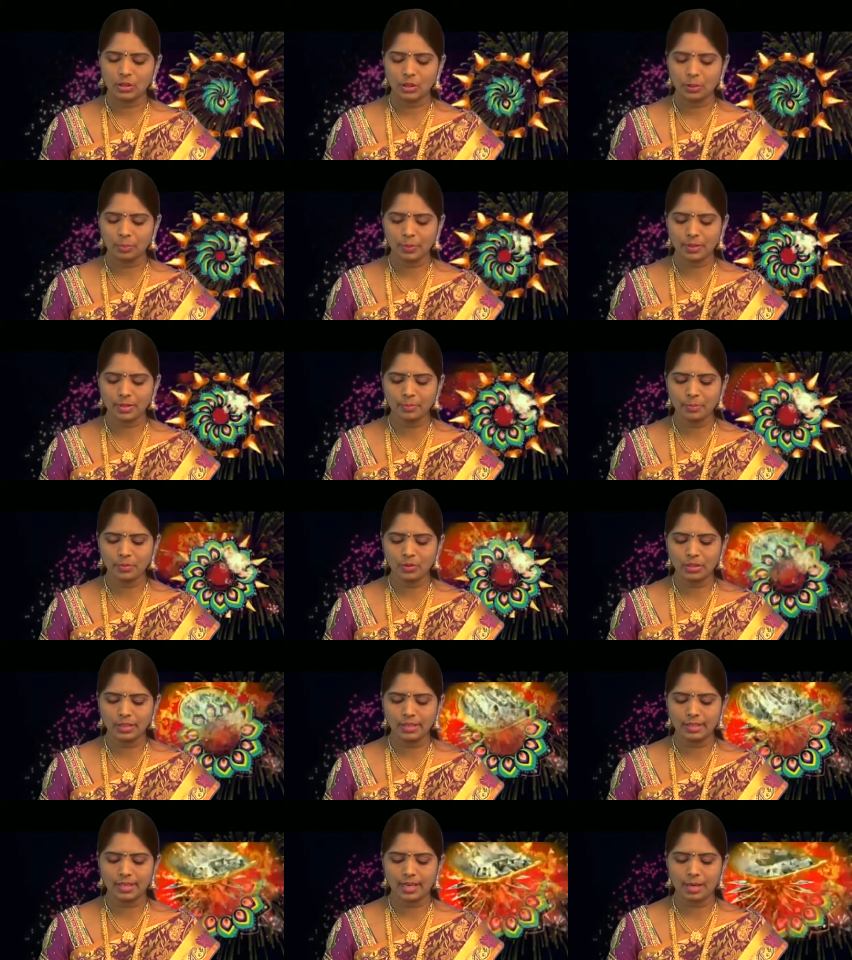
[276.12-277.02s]

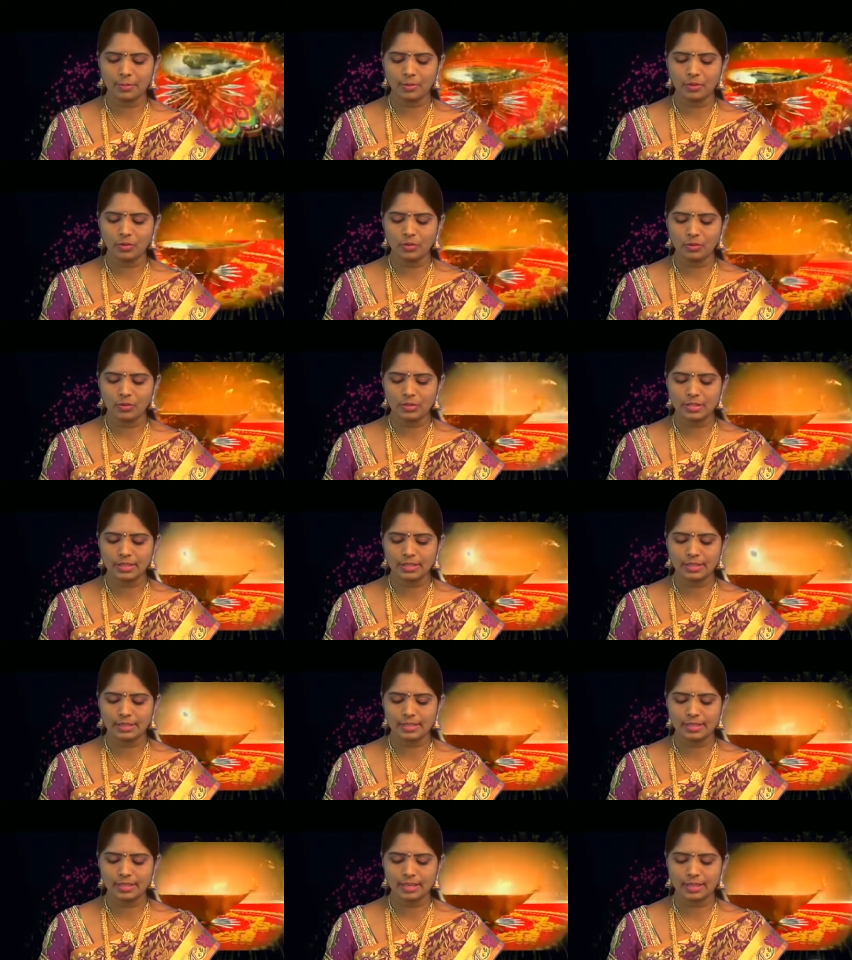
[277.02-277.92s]
తిరుపతిపురం గ్రామంలో
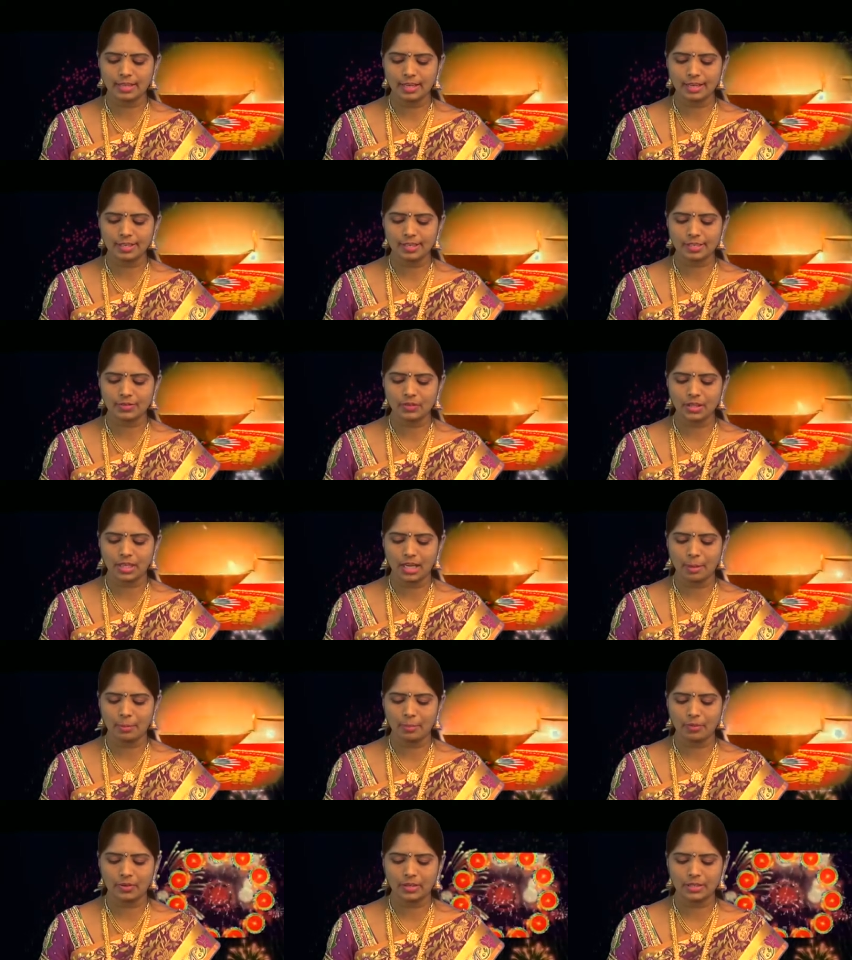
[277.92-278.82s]
శ్రీ చిన్నదానేశ్వరి
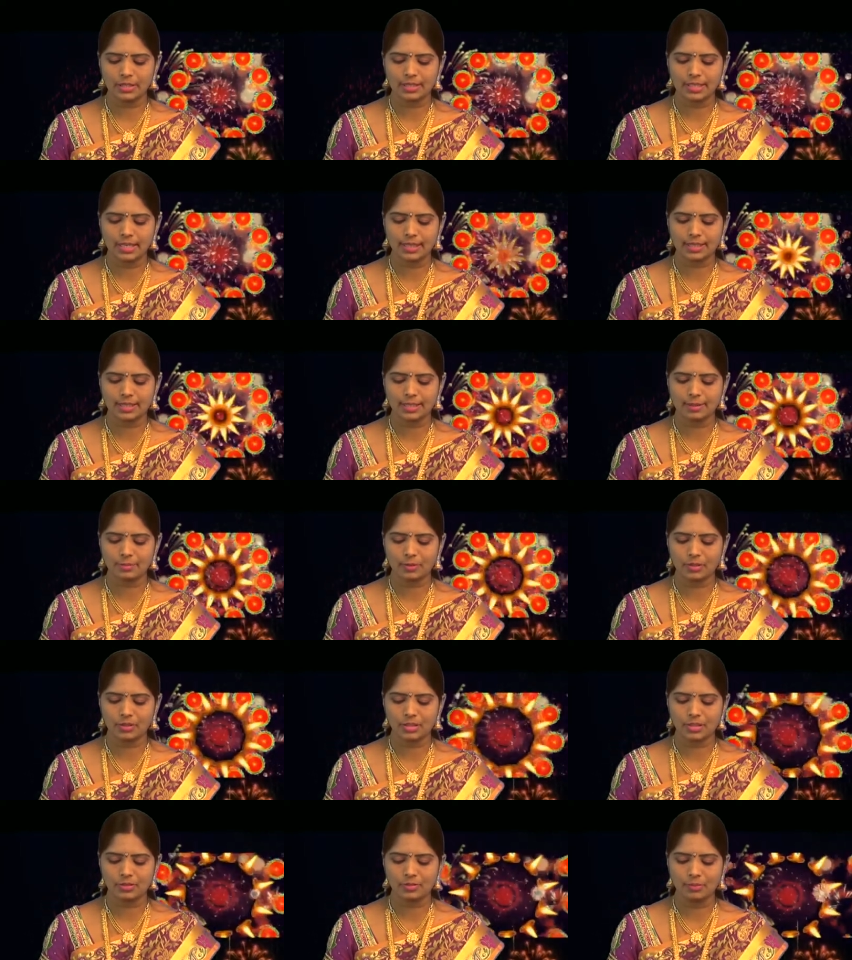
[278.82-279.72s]
అమ్మవారి జాతర
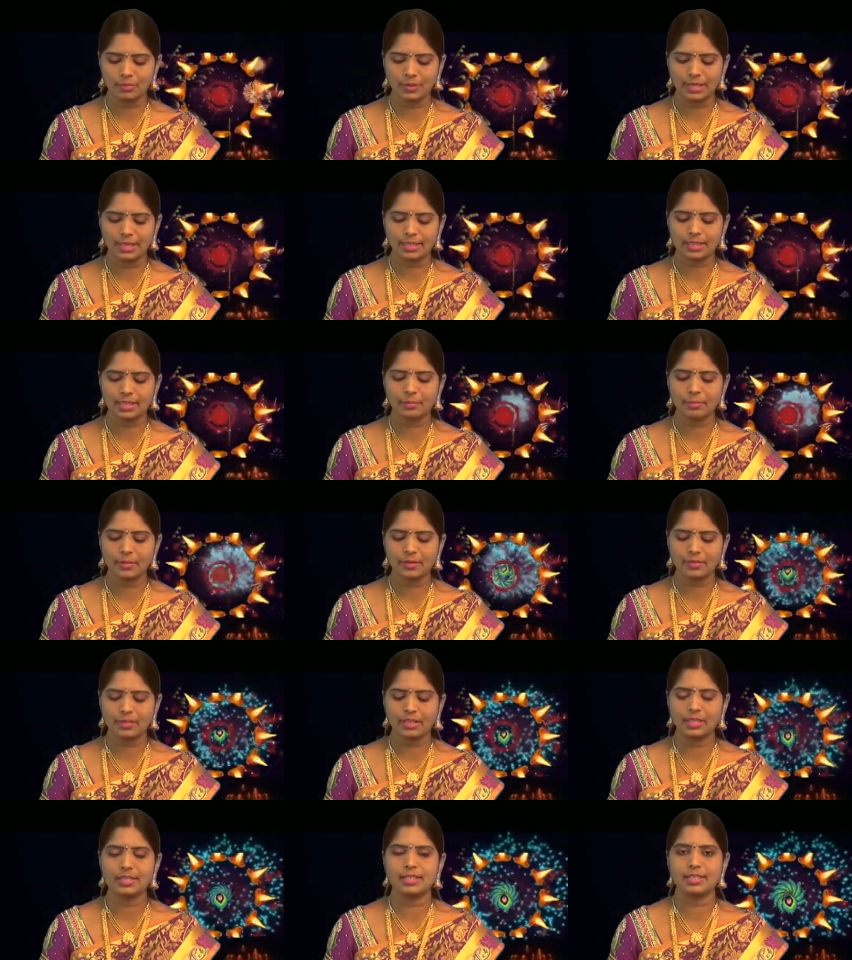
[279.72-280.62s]
మహోత్సవం
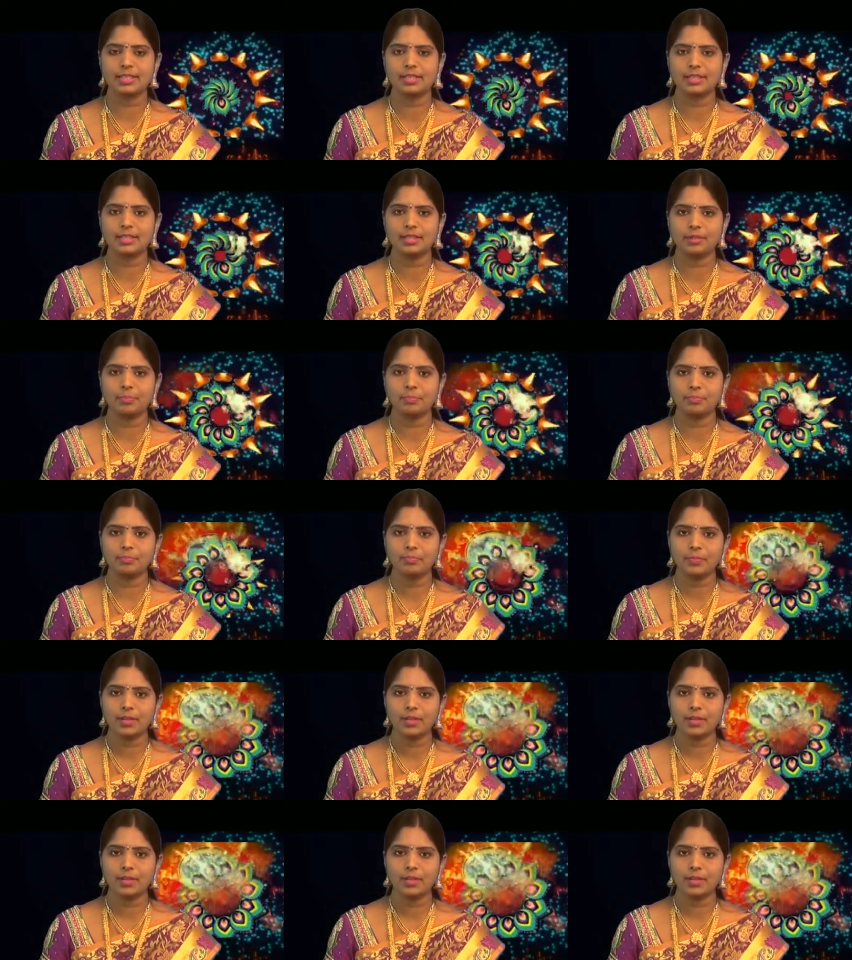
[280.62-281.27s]
నేత్రపర్వంగా జరిగింది